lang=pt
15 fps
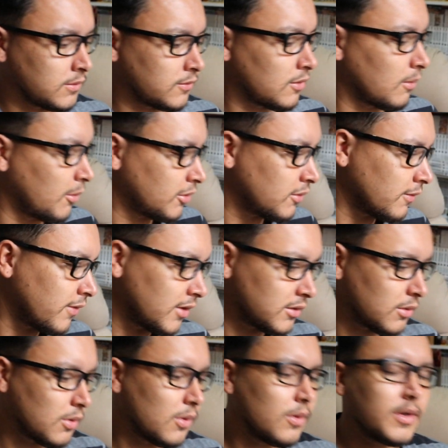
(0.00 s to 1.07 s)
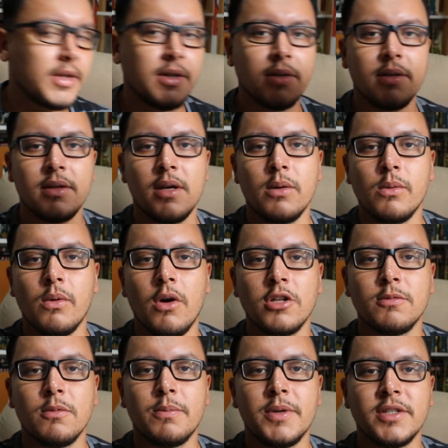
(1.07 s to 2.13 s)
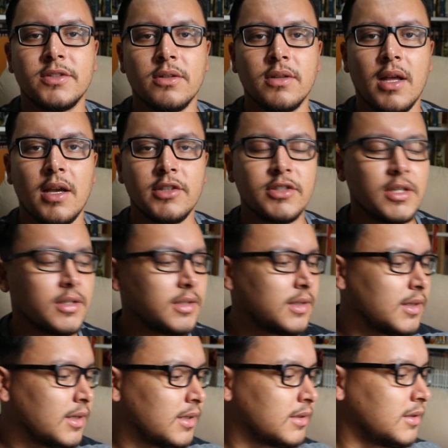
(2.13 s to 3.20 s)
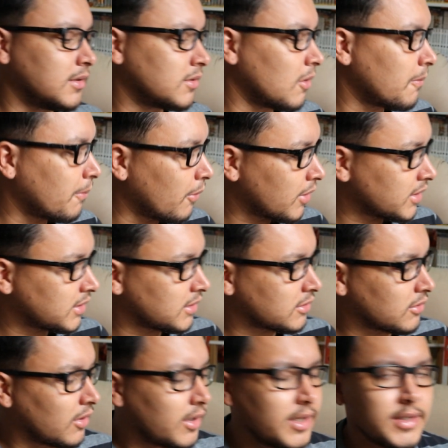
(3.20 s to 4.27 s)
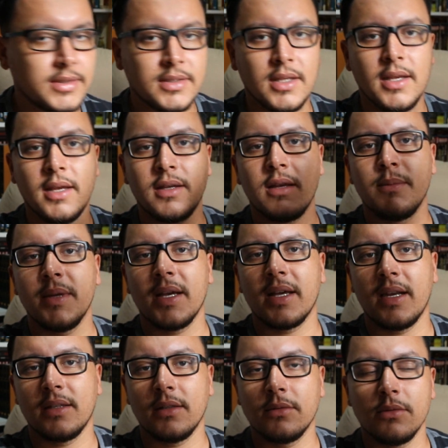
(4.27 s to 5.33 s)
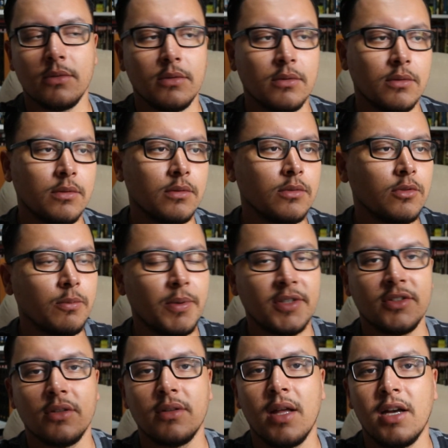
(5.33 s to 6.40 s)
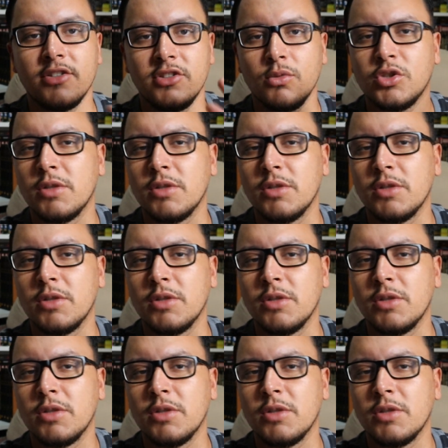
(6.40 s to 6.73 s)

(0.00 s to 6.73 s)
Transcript: Sou muito fã do Hulk, é um ótimo personagem. E são poucas histórias é, que me agrada do, do personagem